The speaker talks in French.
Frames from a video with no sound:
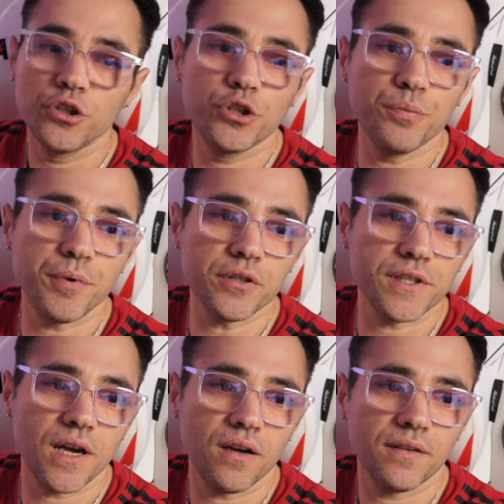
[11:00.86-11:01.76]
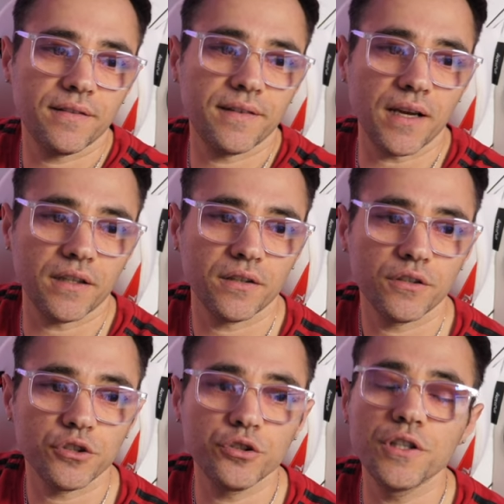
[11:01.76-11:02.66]
je pense à tac,
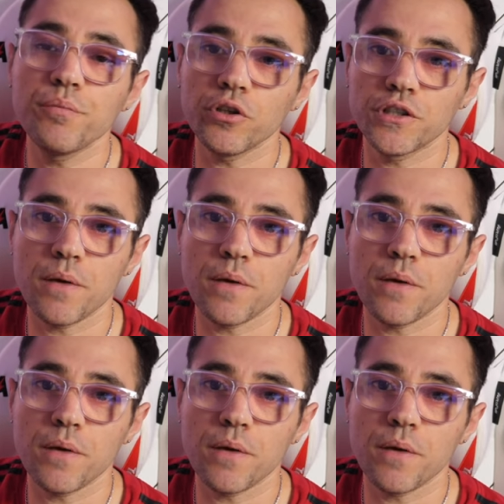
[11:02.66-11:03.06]
je débranche